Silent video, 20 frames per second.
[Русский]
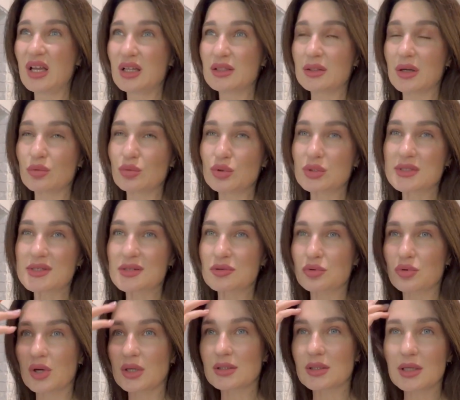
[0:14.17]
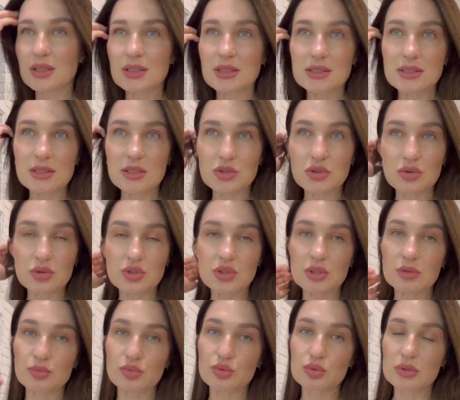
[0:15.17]
на улице духота, я знаю, что я
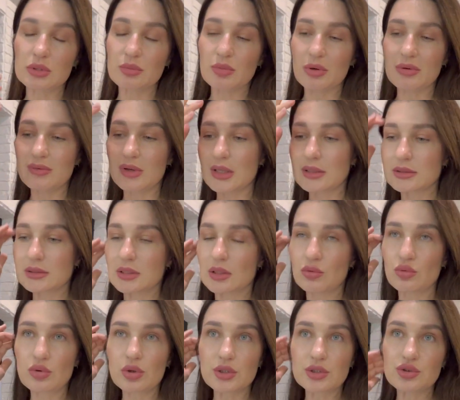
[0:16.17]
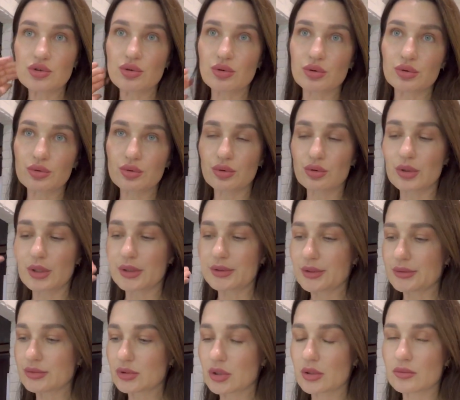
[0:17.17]
сейчас буду заправлять за ухо челку, а
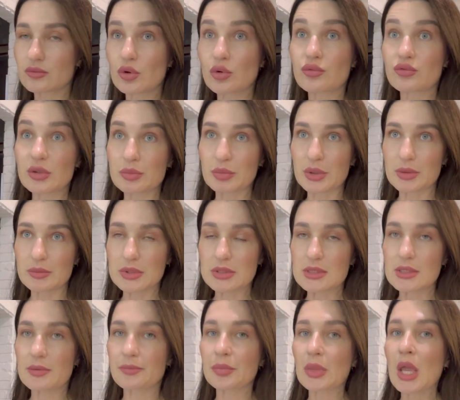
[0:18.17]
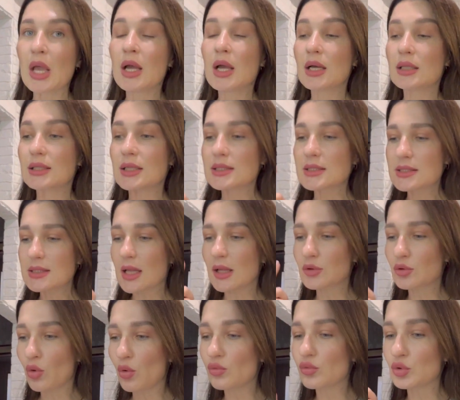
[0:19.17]
она все равно выпрямится. Нанесла
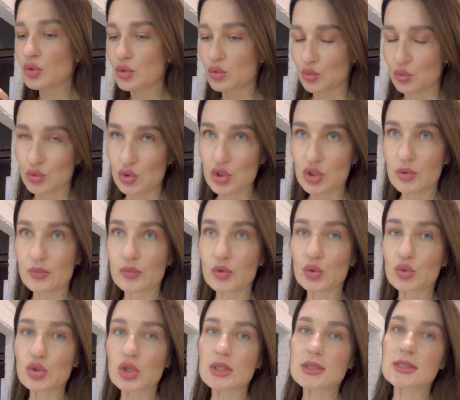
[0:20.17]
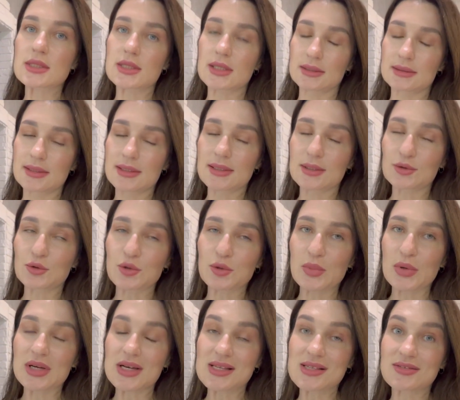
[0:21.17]
новую тушь, тушь от Stellary, которую
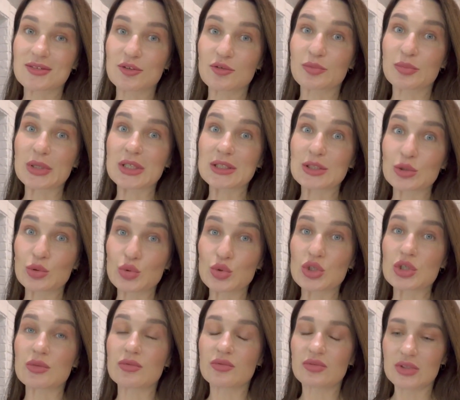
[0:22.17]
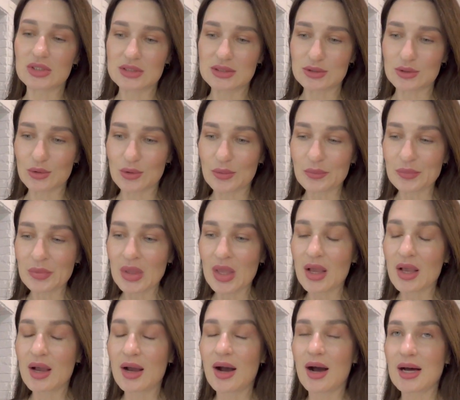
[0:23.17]
показывала в предыдущем видео.
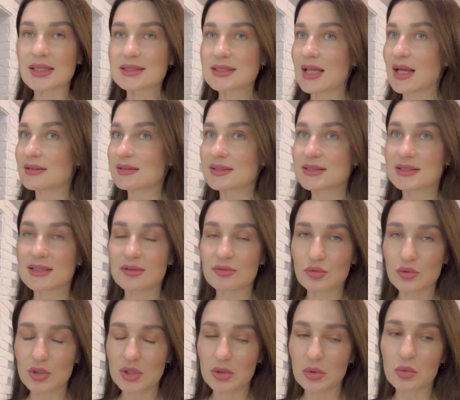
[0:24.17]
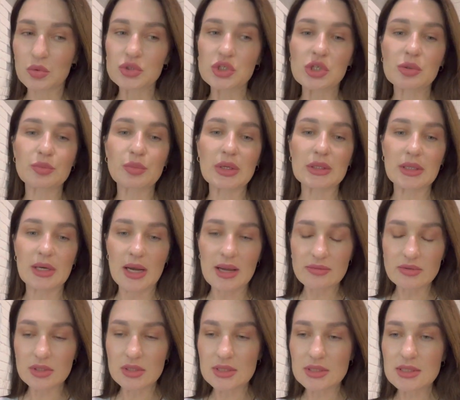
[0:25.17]
Осталось довольно, очень
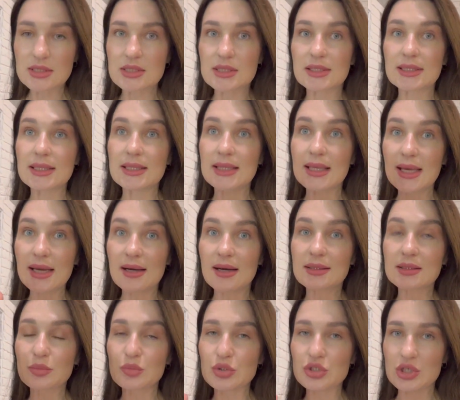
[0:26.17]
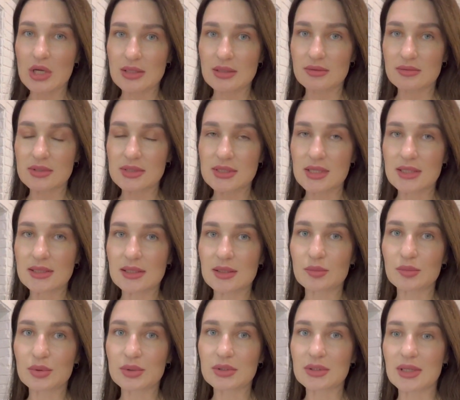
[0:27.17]
понравилось, не отпечатывается. Это
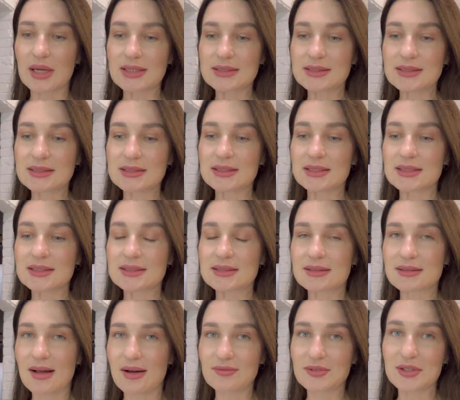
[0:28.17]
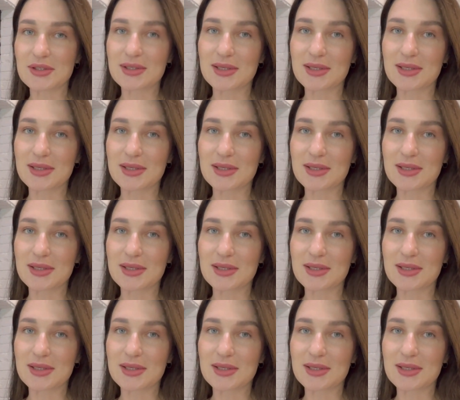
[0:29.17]
был один из главных